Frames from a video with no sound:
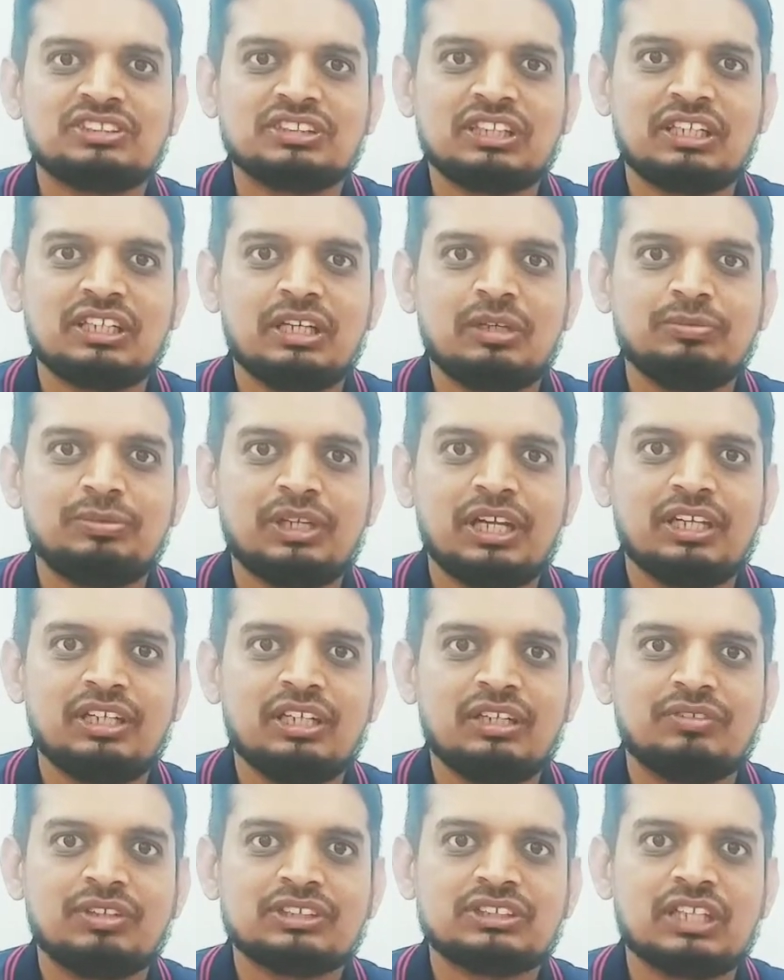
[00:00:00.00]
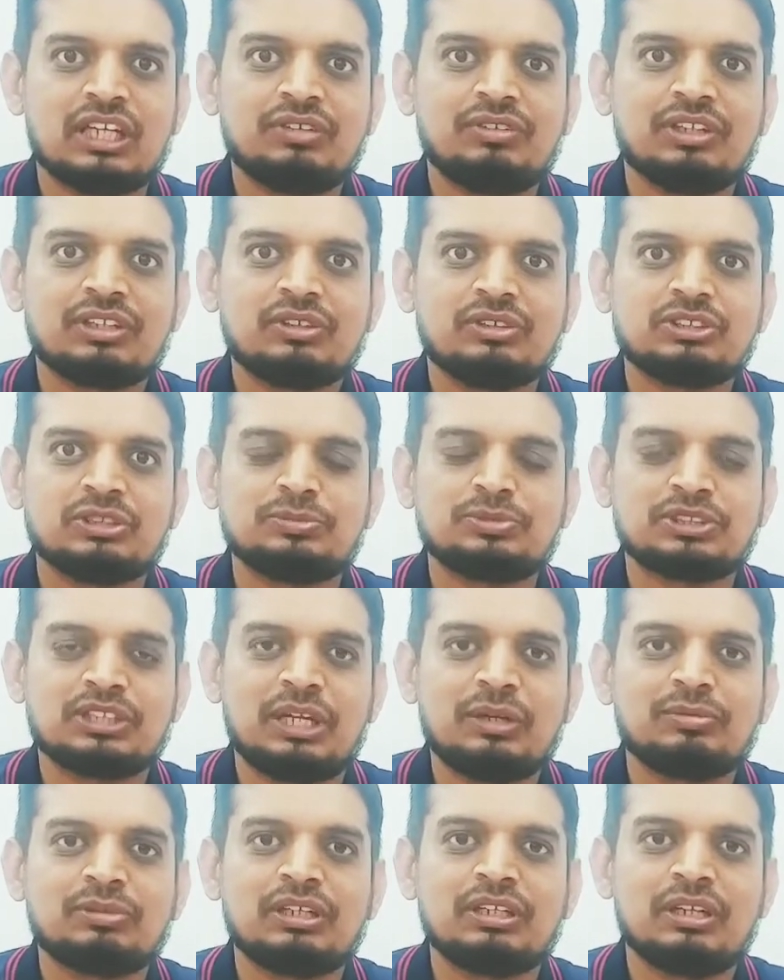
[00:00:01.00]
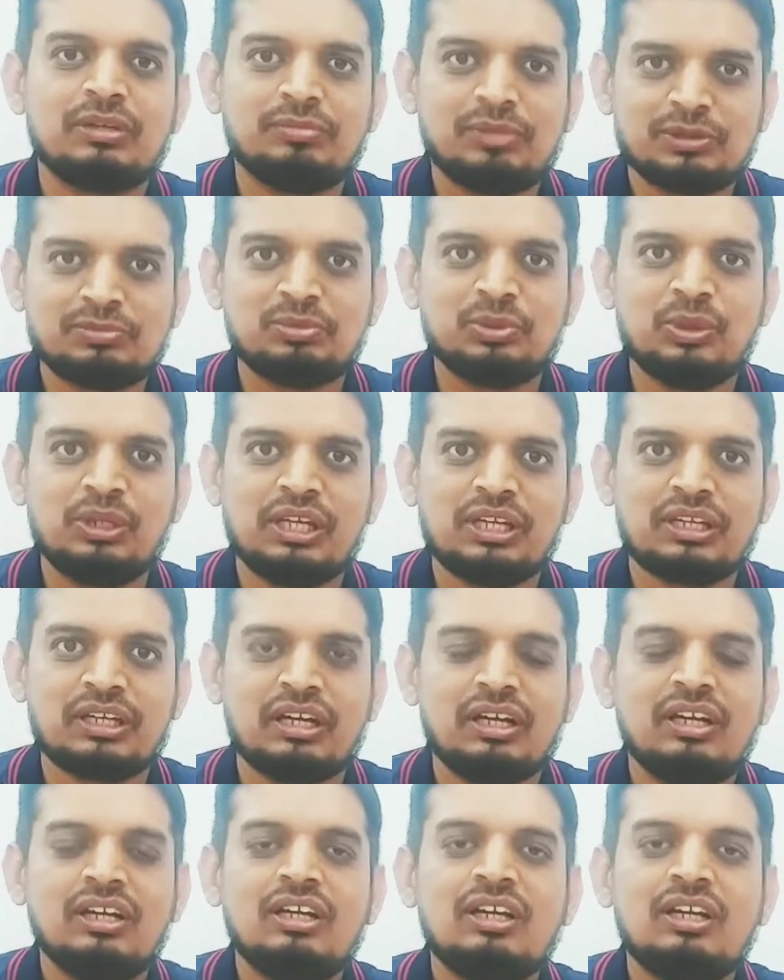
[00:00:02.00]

चैनल बिरयानी लवर सारवाई को सब्सक्राइब करना मत भूलिएगा